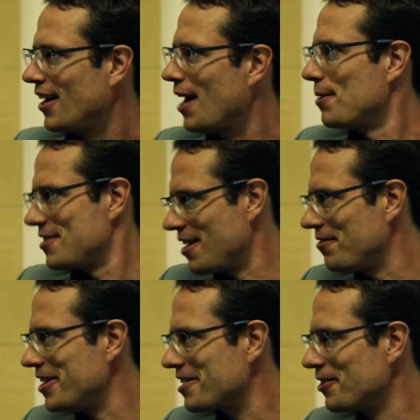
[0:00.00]
aber
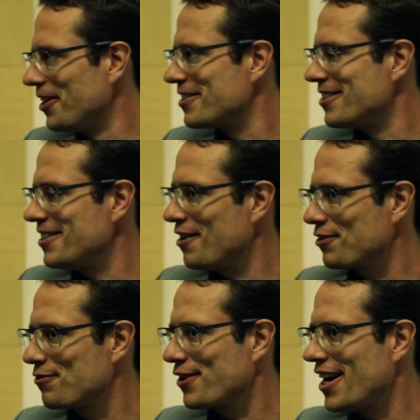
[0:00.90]
sehr wenig Leute, die auf
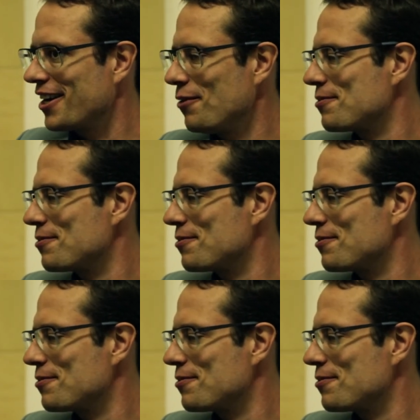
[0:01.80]
die Frage,